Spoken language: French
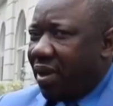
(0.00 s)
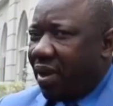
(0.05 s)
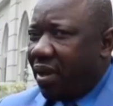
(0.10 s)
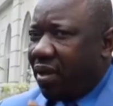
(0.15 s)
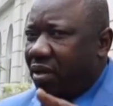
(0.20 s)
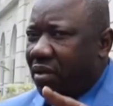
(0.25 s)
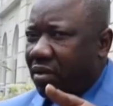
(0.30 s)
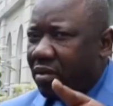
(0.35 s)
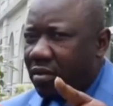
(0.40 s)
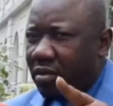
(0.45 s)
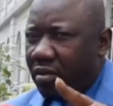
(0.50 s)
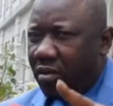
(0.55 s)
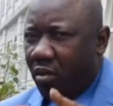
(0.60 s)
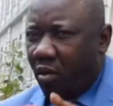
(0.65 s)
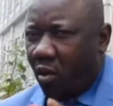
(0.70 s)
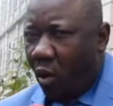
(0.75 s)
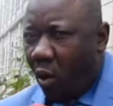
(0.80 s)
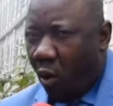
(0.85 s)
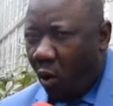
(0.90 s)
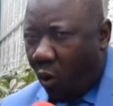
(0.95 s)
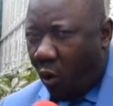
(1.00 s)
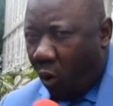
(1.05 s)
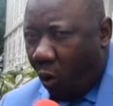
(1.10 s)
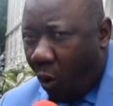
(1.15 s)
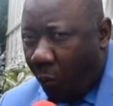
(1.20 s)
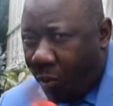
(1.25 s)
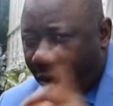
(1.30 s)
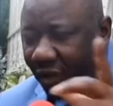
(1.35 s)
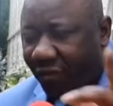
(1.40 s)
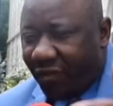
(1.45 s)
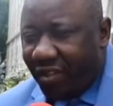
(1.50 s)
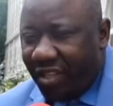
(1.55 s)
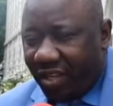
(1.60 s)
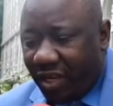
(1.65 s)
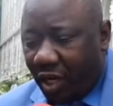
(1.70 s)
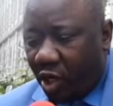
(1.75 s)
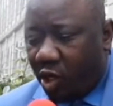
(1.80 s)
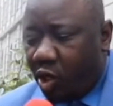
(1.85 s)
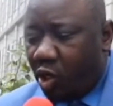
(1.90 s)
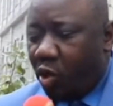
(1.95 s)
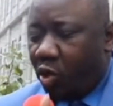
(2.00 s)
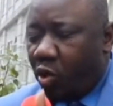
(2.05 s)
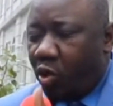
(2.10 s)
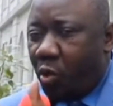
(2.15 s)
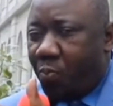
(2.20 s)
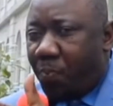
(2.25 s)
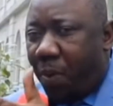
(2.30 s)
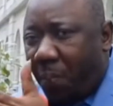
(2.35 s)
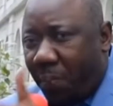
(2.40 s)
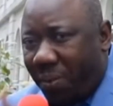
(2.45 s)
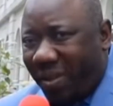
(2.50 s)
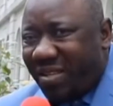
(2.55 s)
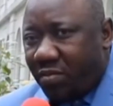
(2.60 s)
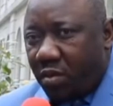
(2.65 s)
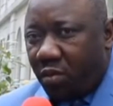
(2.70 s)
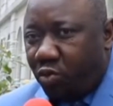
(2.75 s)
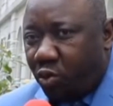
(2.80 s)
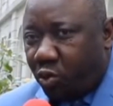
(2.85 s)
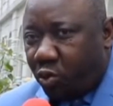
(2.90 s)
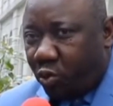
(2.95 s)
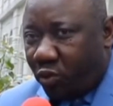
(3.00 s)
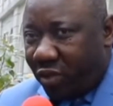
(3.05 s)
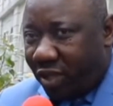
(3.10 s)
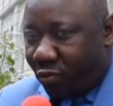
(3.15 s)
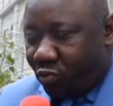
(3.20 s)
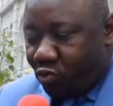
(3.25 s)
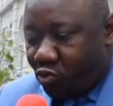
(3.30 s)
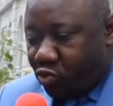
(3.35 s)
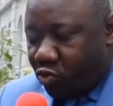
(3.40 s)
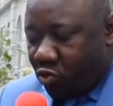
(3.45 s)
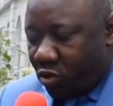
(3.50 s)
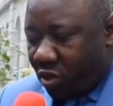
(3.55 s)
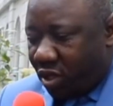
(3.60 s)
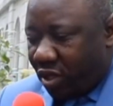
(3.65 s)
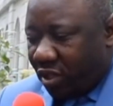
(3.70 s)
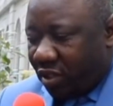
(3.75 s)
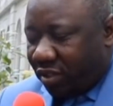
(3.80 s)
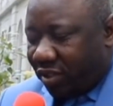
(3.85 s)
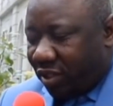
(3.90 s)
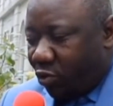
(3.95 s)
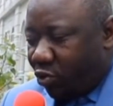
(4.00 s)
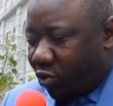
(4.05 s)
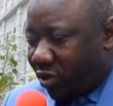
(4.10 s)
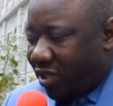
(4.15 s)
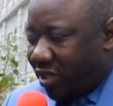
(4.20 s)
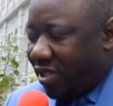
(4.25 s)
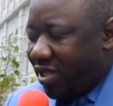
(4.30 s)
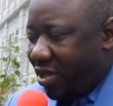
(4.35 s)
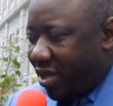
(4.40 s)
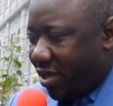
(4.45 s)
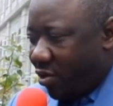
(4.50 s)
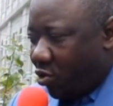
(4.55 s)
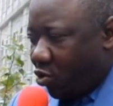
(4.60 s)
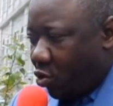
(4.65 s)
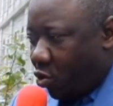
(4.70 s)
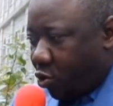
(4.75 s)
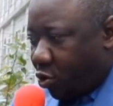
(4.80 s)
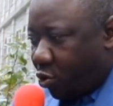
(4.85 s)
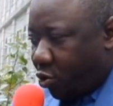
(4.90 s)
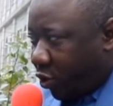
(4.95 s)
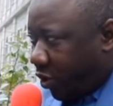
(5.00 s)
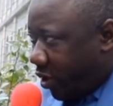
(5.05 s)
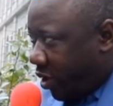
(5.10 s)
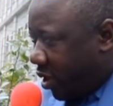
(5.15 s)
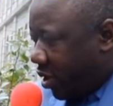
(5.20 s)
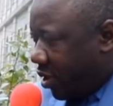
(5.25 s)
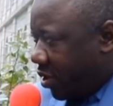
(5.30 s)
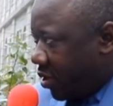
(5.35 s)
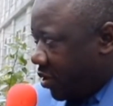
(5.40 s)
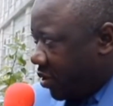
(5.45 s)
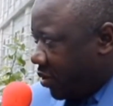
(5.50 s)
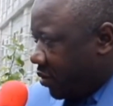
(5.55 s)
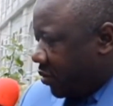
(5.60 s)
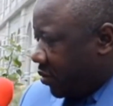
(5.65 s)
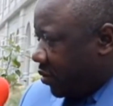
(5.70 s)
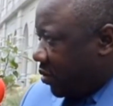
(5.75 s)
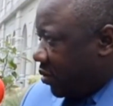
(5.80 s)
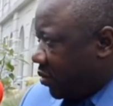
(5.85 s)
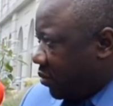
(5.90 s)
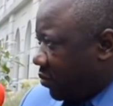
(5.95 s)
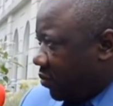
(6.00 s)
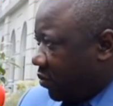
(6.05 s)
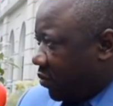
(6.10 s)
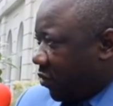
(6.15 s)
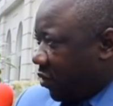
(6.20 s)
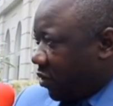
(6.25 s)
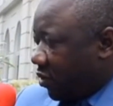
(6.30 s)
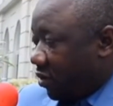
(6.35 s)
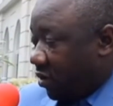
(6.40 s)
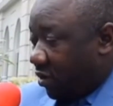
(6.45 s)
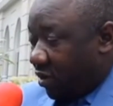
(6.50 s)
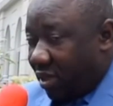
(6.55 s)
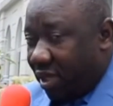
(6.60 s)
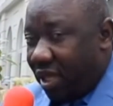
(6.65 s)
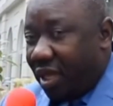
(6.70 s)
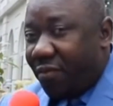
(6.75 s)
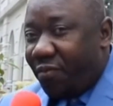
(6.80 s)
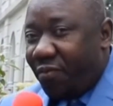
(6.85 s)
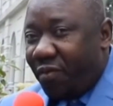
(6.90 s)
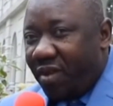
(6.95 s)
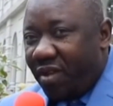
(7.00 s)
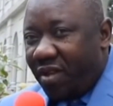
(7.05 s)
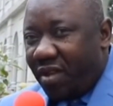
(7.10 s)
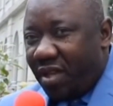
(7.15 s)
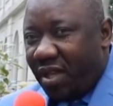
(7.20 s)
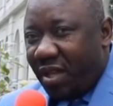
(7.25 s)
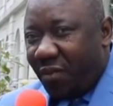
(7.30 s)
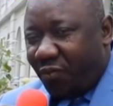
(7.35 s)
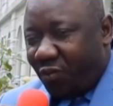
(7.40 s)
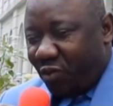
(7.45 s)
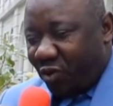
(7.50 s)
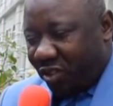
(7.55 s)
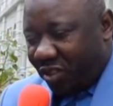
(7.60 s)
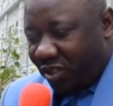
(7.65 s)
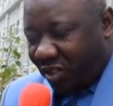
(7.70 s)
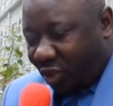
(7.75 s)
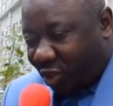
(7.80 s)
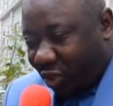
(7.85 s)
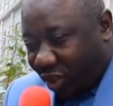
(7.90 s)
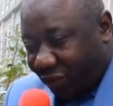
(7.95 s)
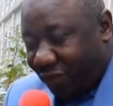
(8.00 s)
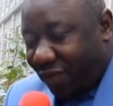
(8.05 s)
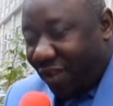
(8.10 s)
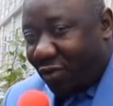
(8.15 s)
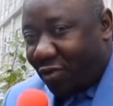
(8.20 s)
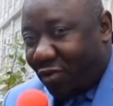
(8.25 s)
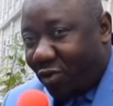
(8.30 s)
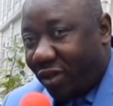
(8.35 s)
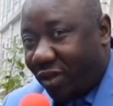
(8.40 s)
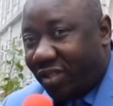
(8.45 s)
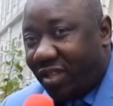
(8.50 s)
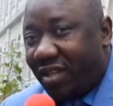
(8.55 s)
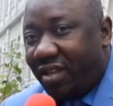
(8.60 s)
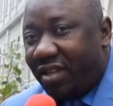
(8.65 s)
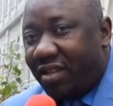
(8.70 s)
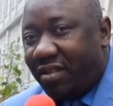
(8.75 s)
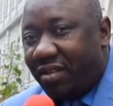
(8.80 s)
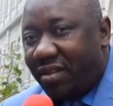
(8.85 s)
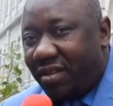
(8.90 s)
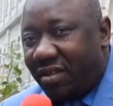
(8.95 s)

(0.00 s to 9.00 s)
Mais là, le, on peut revenir là, le papa de Mobutu, et où c'est lui qui dit au curé. Nous sommes le même jour de la mort. Et puis, je reviens encore, c'est